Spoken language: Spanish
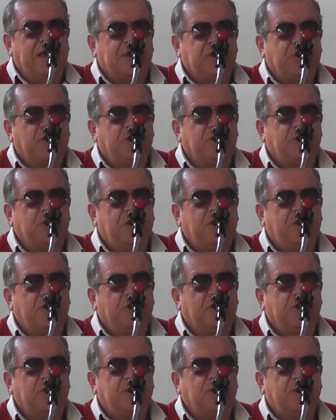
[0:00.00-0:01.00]
Es otro de
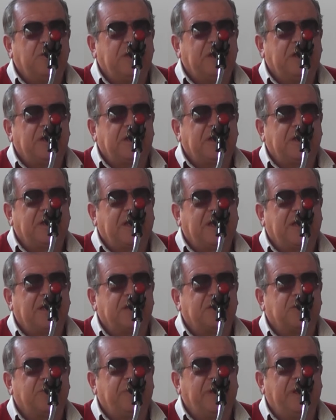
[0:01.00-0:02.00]
los costos que,
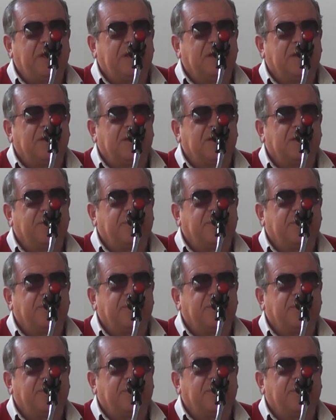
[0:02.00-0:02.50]
hay que asumir.